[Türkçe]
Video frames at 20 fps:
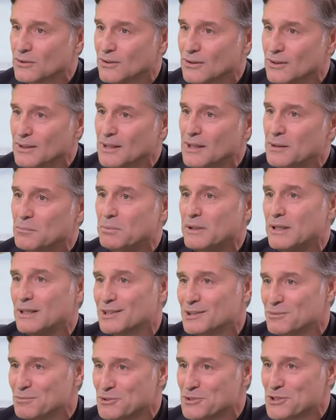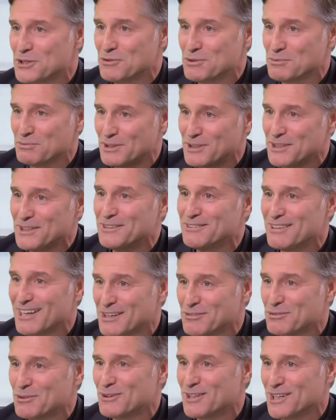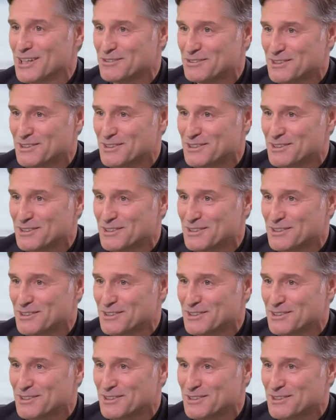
Yok tabii. Bildiğimiz çevirmeli telefonlar